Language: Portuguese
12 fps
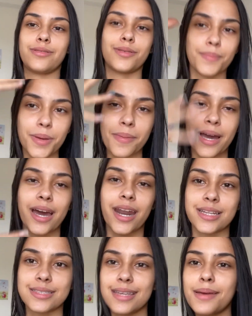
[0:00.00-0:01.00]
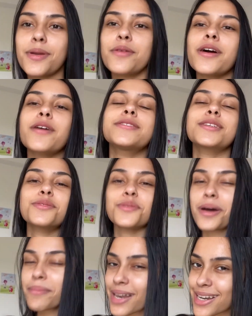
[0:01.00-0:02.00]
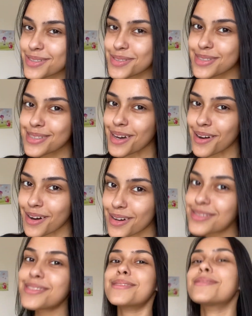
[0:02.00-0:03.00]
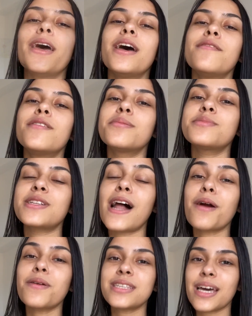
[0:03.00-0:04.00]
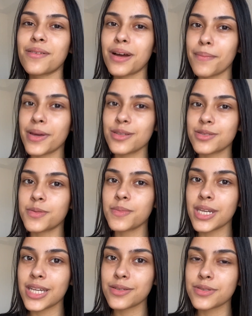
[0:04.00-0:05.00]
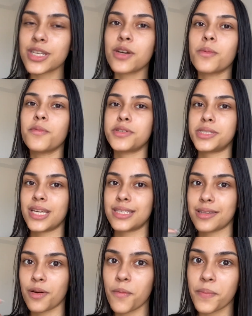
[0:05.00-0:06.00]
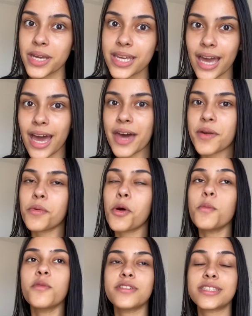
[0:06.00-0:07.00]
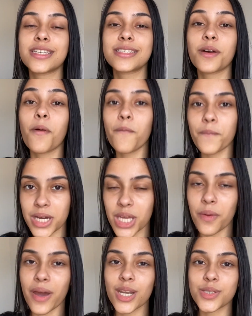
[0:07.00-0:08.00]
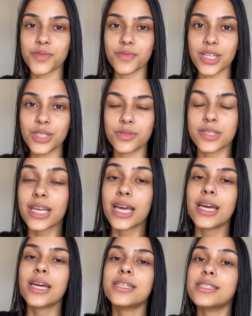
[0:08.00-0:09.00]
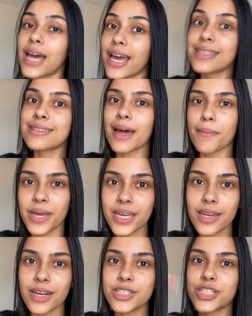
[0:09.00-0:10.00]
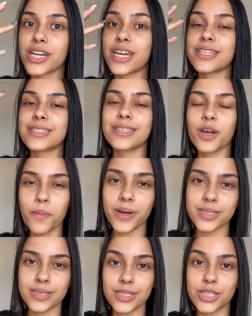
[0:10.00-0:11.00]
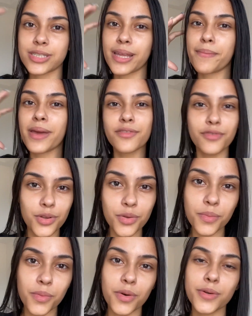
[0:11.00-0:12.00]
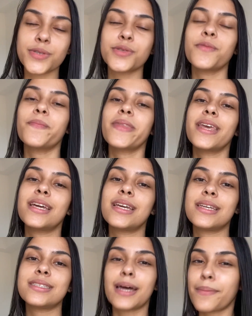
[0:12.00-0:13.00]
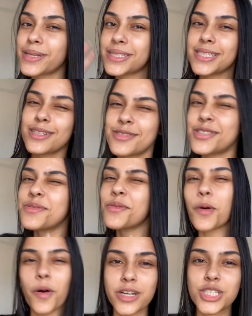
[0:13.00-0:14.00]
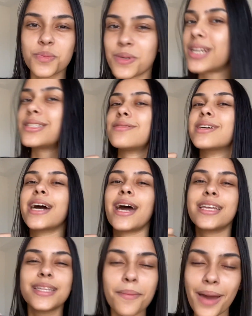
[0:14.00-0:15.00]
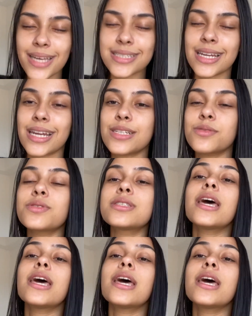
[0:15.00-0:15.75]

mesma cara de sempre, a única coisa é que eu tô com o cabelinho solto. Vamos lá cortar o cabelo dos meninos, que como vocês acompanharam, como vocês acompanham aí nos vídeos, já está bem grande, já cresceu bastante, está bem volumoso e está precisando de um corte para eles ficarem ainda mais lindos.